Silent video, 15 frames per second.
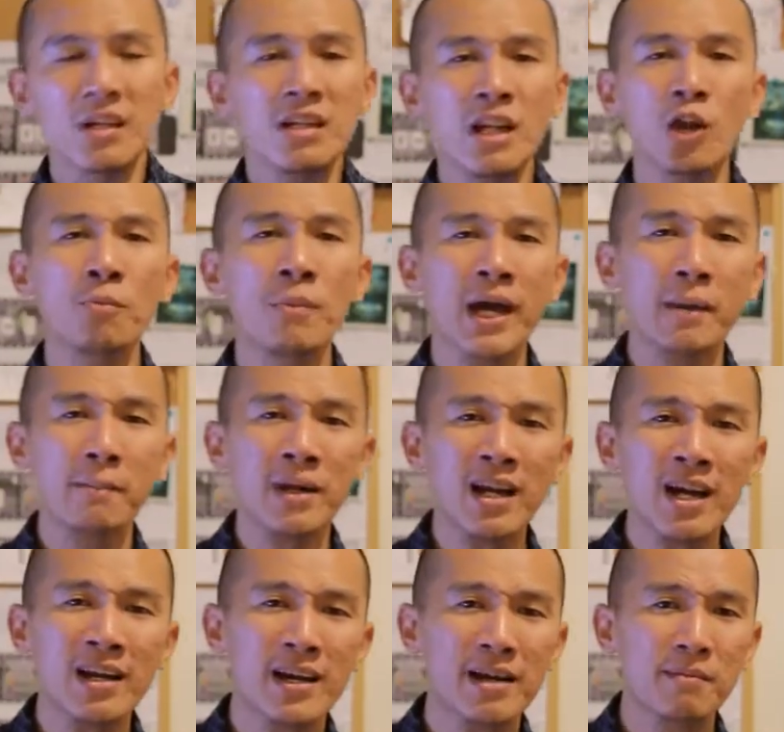Lalu
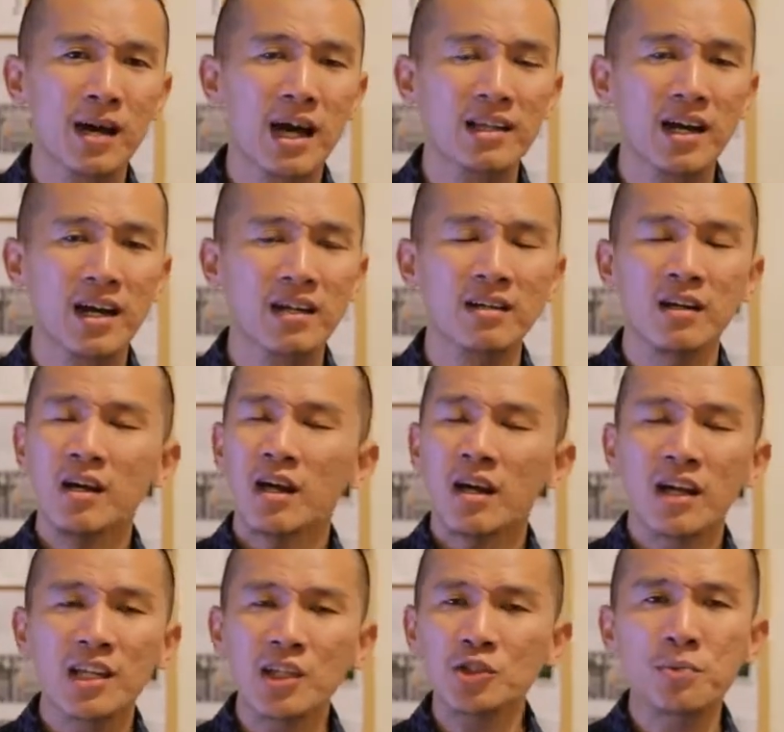bagaimana ada yang mengatakan
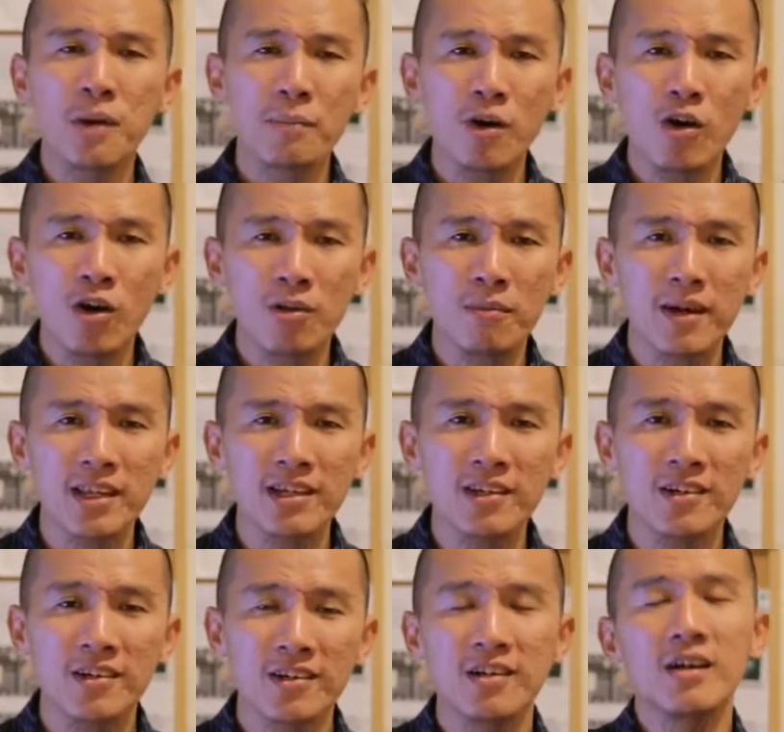kita cuma menghormati
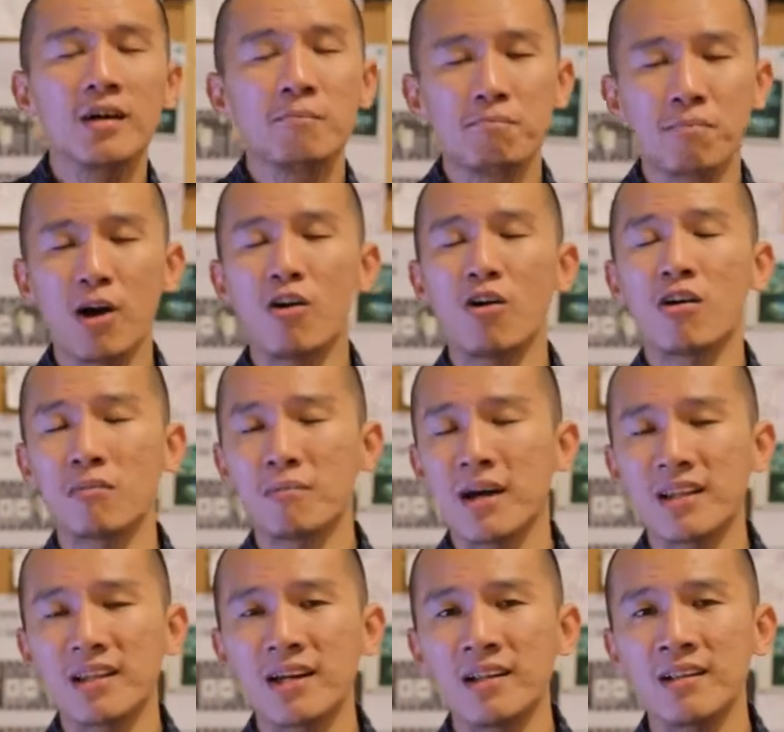kok?
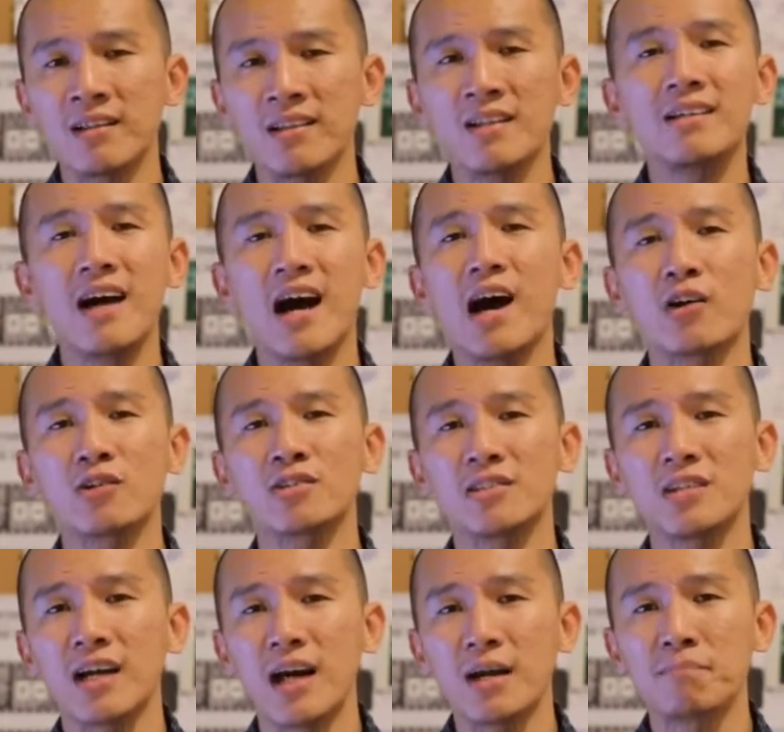Penghormatan tidak harus
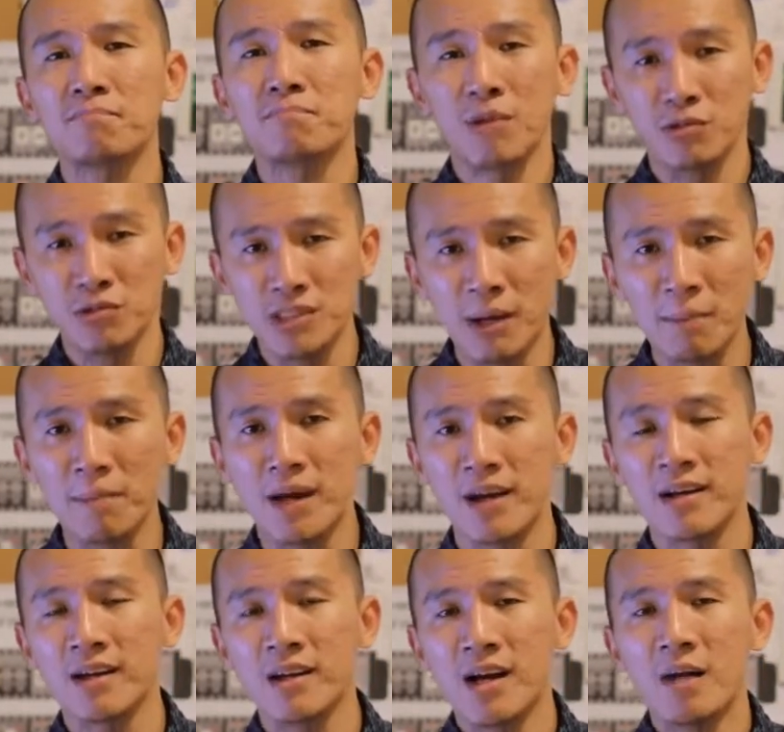dengan
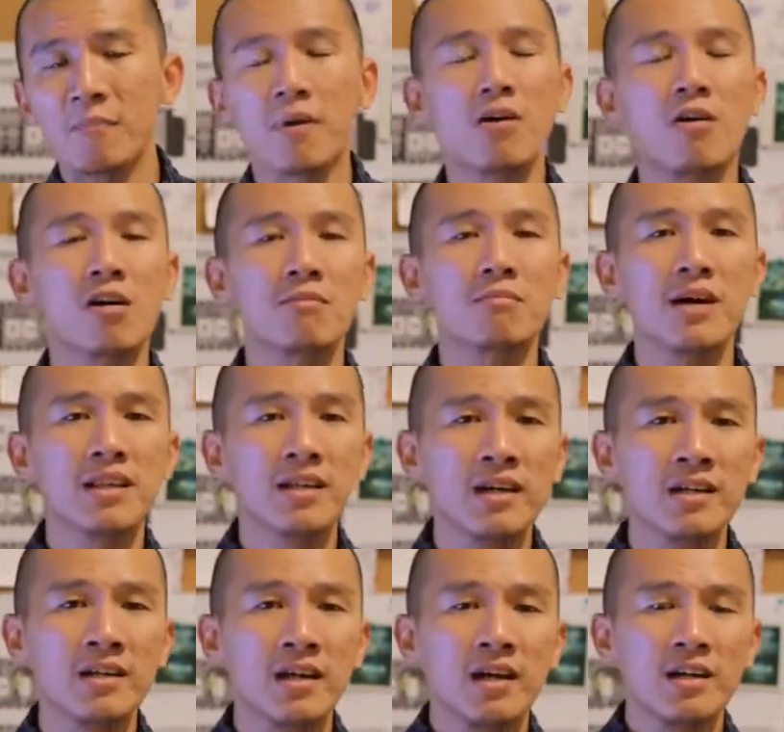mengucapkan.
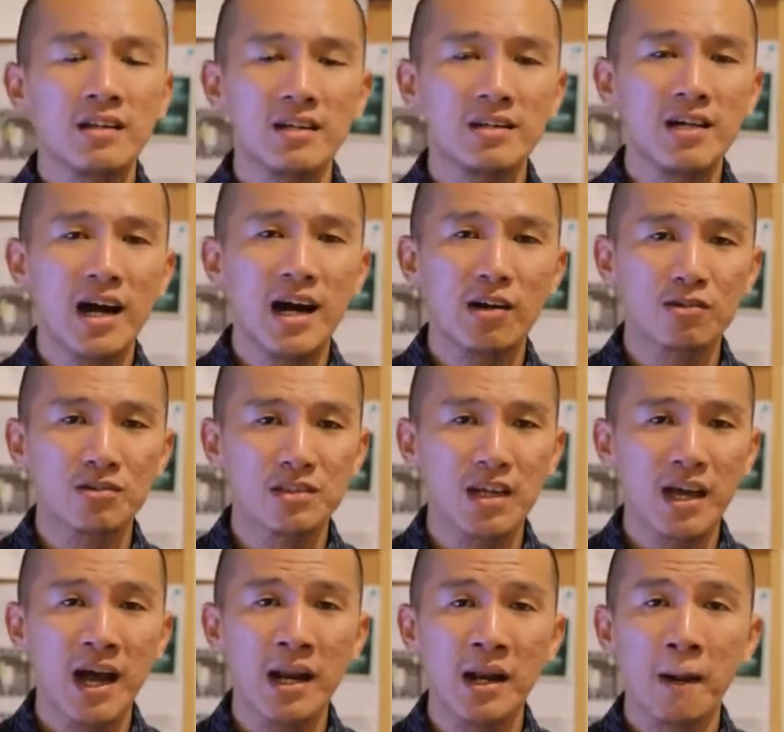Penghormatan tidak harus
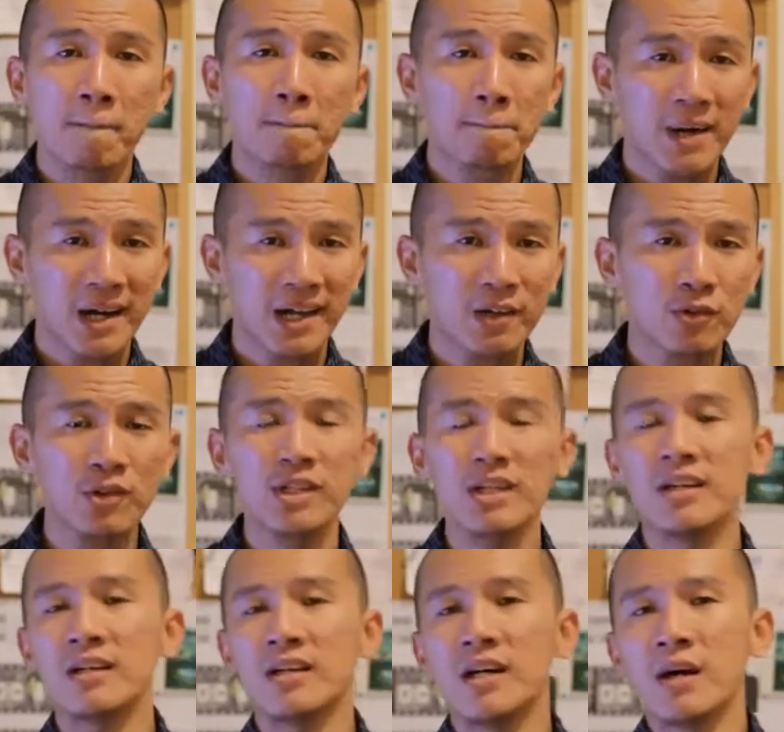dengan
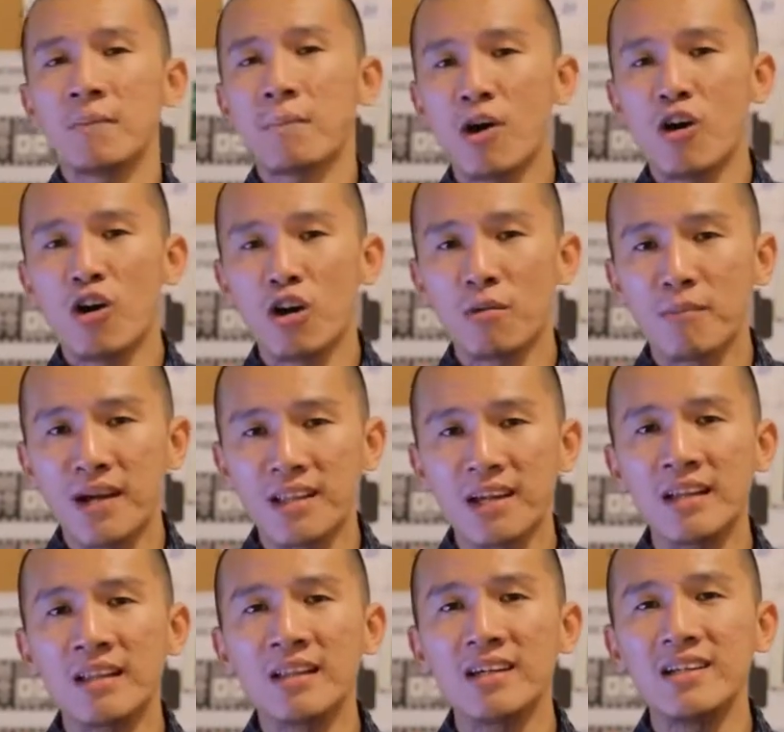mengikuti.
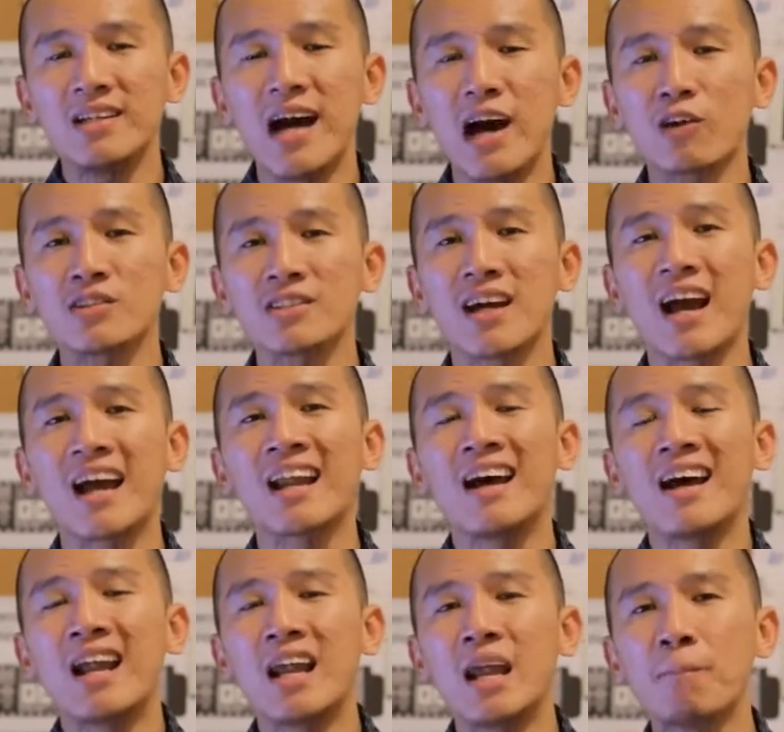Penghormatan tidak harus dengan
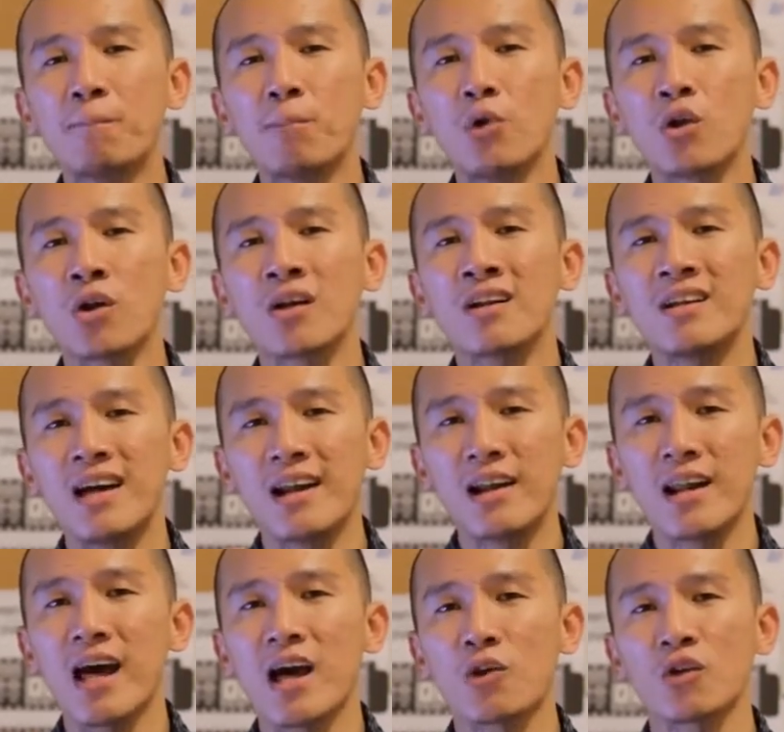lebur
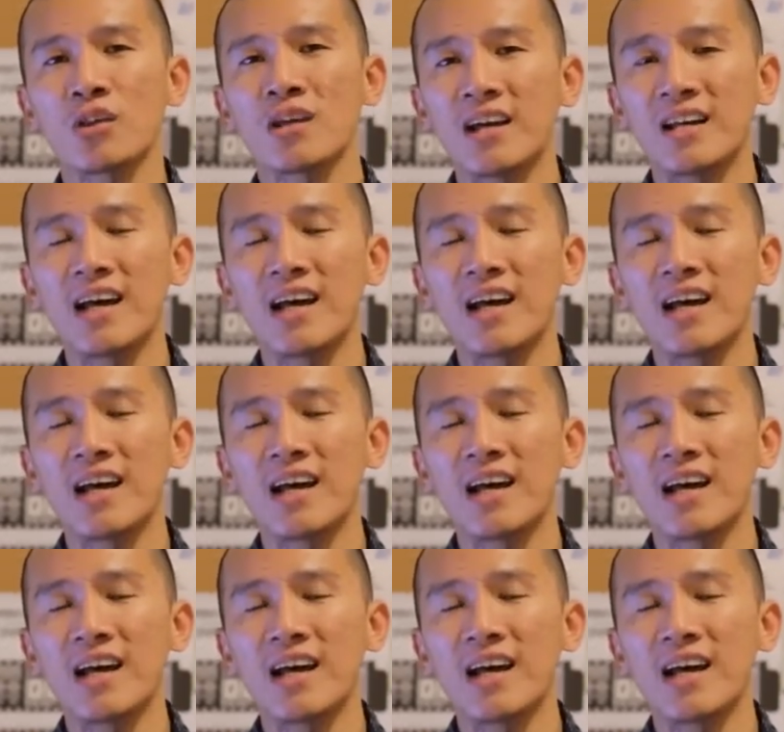dan larut ke